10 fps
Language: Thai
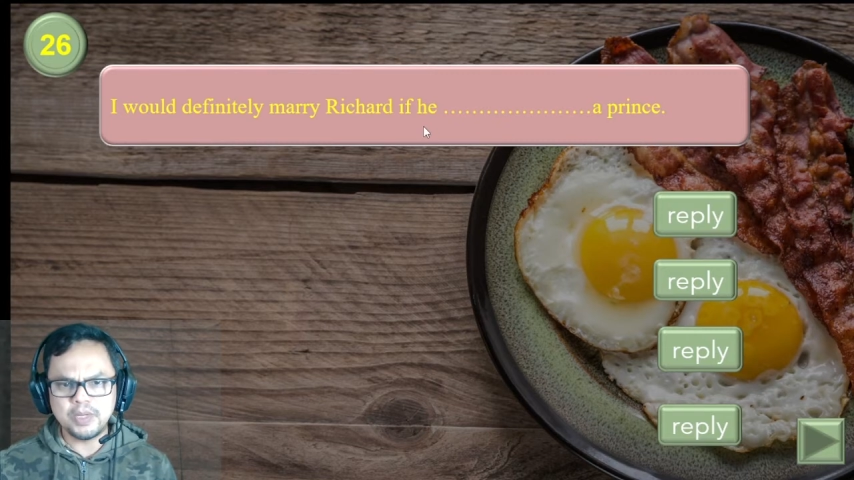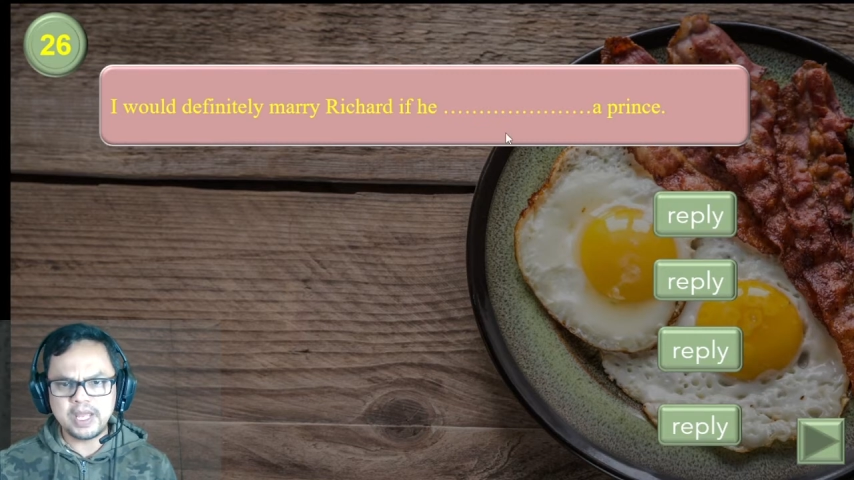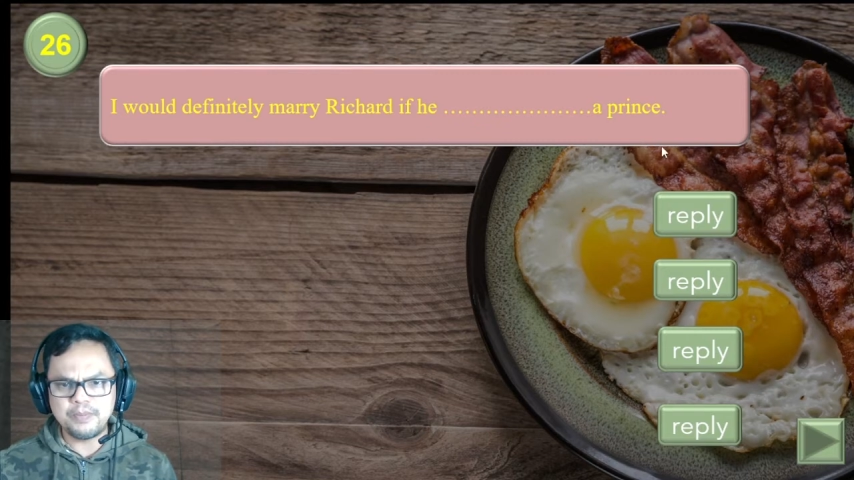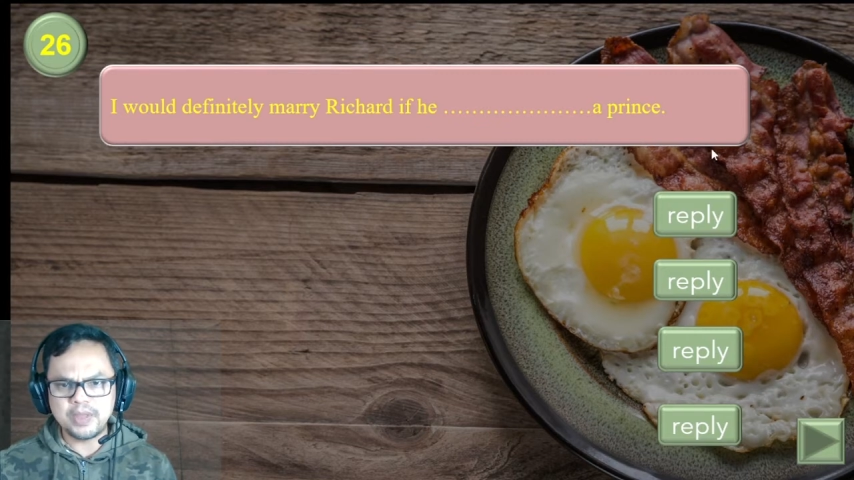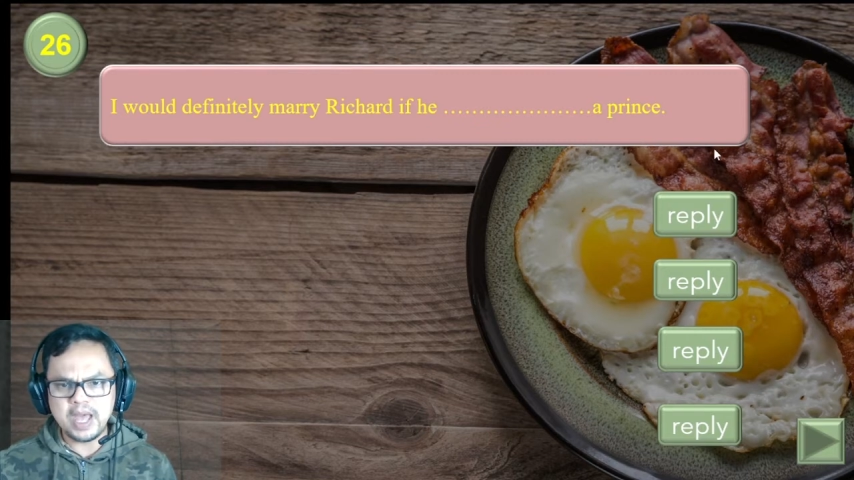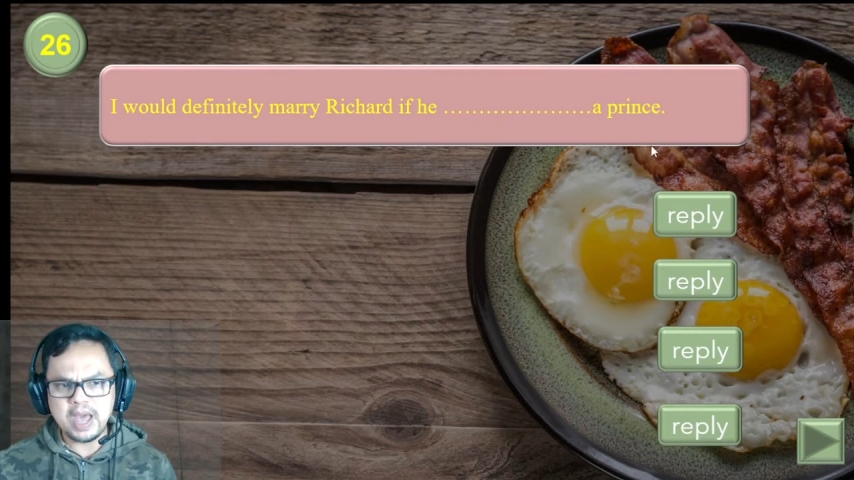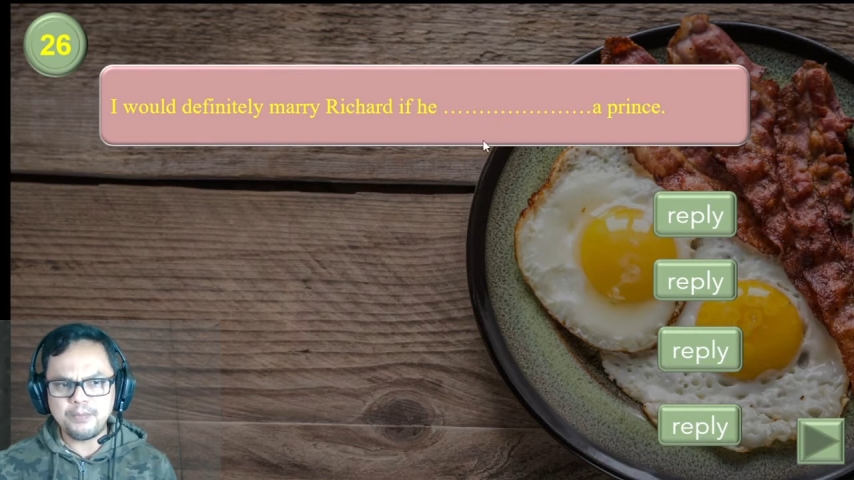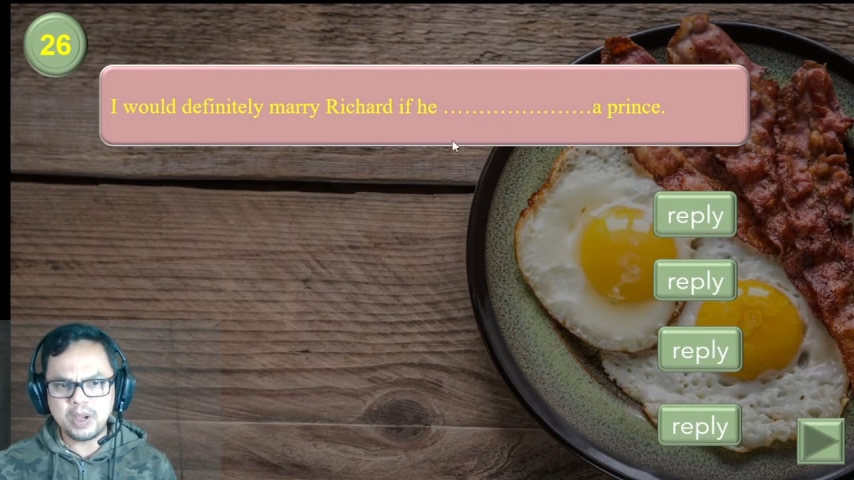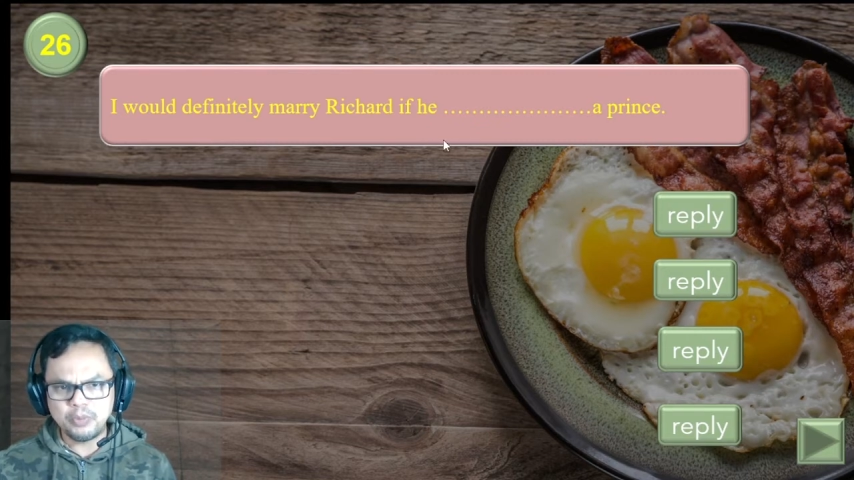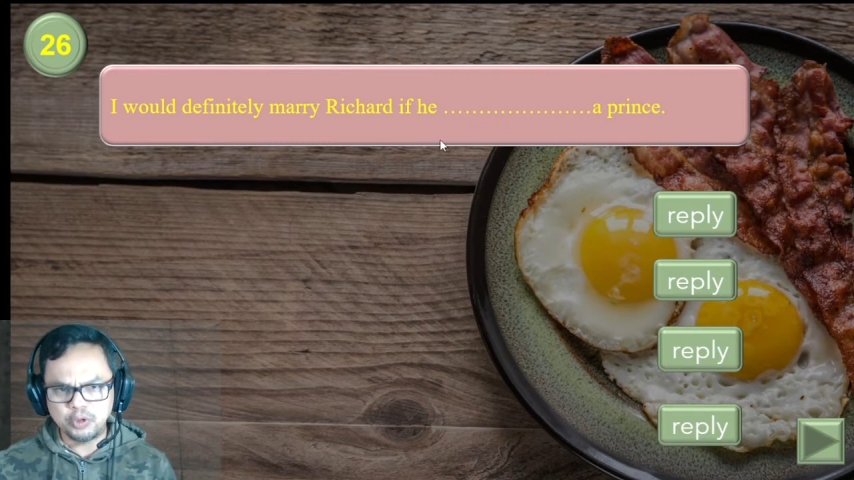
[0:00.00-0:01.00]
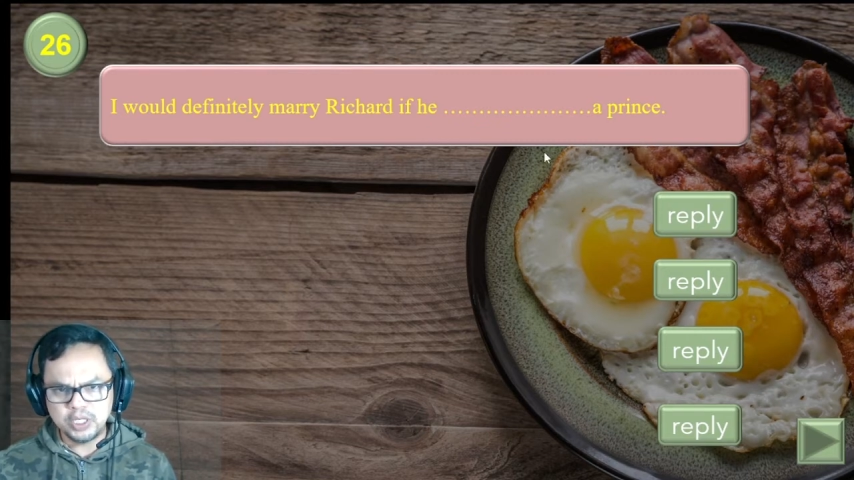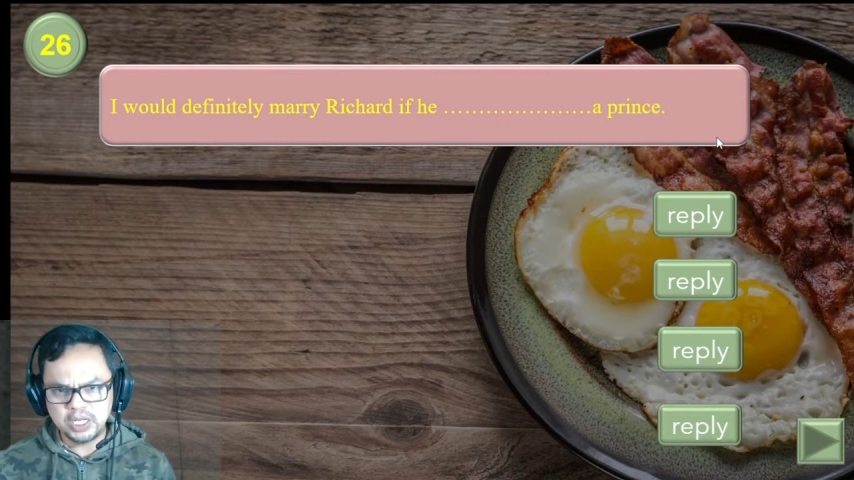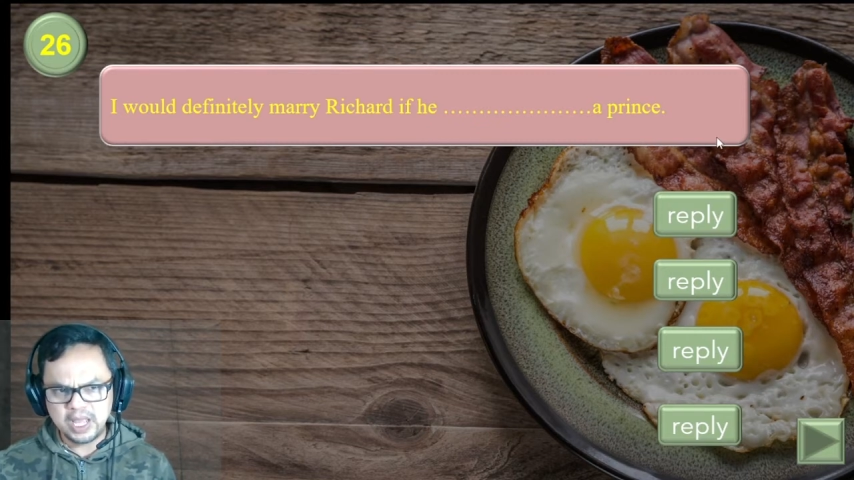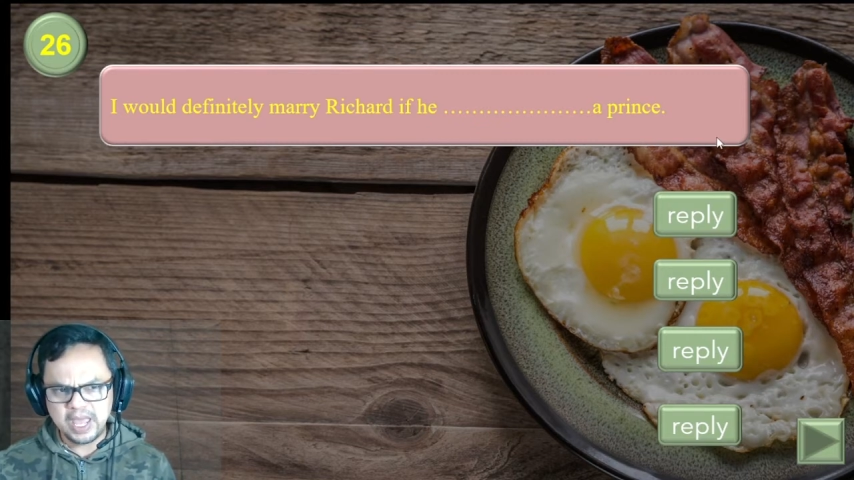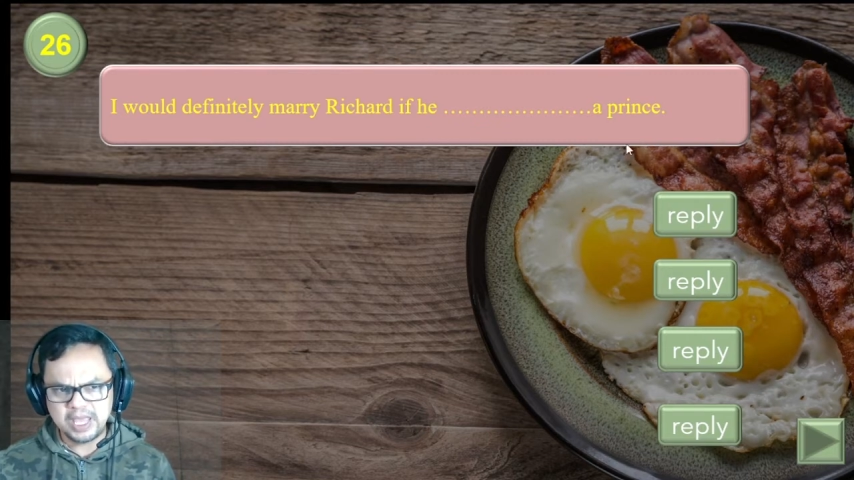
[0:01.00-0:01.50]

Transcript: นะครับ ถ้ากำหนดเงื่อนไข